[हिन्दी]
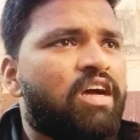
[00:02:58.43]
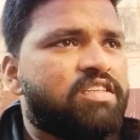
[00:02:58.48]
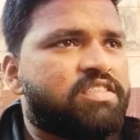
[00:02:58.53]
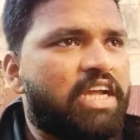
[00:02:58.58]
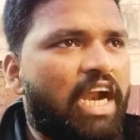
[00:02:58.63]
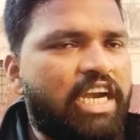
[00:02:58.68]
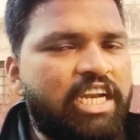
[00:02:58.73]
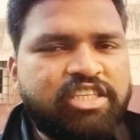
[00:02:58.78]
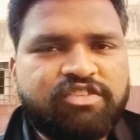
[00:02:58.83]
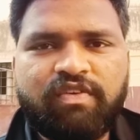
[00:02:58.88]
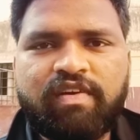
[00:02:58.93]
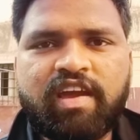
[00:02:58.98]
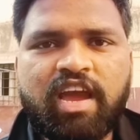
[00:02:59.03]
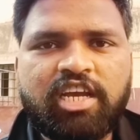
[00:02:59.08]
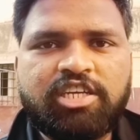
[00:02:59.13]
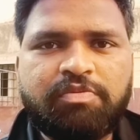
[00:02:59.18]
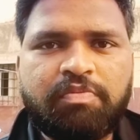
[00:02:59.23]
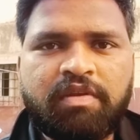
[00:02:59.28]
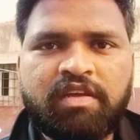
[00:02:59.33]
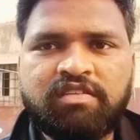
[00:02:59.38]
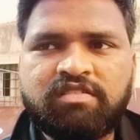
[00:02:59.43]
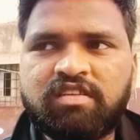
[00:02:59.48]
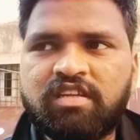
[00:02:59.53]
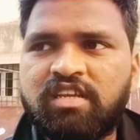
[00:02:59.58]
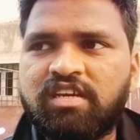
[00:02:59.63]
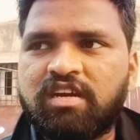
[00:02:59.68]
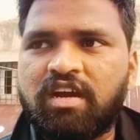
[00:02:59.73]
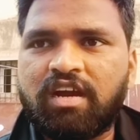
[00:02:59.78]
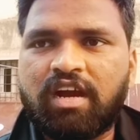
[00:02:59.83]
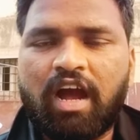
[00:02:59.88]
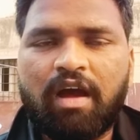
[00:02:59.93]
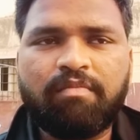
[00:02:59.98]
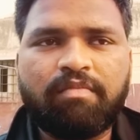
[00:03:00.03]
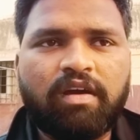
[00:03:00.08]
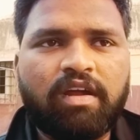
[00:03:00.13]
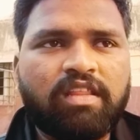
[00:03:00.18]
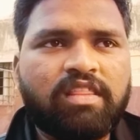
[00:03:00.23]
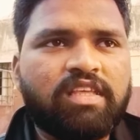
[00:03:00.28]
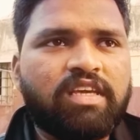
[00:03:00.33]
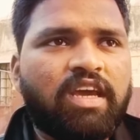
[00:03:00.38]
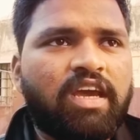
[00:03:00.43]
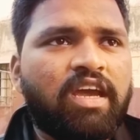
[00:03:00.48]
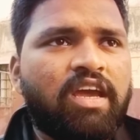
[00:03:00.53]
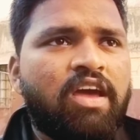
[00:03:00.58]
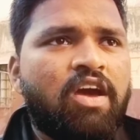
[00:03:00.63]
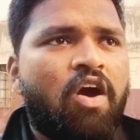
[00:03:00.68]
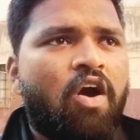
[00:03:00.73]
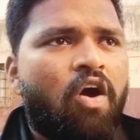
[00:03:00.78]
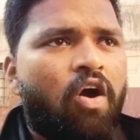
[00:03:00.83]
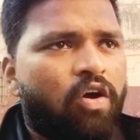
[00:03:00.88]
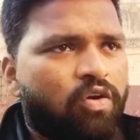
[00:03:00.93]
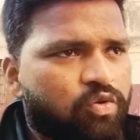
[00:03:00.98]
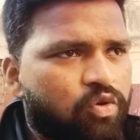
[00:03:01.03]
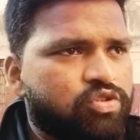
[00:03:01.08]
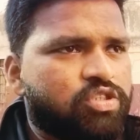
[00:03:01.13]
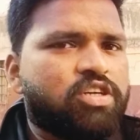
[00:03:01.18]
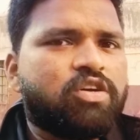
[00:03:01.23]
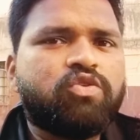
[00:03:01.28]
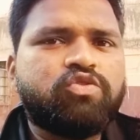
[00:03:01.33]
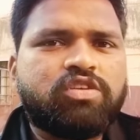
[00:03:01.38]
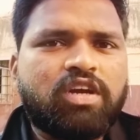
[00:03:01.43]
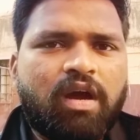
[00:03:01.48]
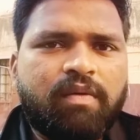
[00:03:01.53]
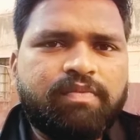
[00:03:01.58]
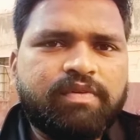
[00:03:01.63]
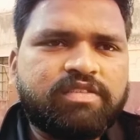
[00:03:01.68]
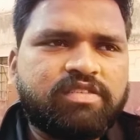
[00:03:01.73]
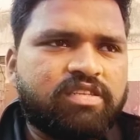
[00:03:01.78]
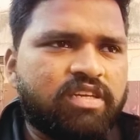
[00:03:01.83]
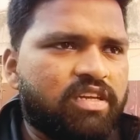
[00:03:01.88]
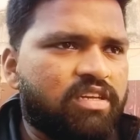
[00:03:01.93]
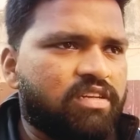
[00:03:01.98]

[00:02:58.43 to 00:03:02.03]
सेटिस्फाइंग एक्सपीरियंस देने का काम करती है और कुछ ना कुछ आप इससे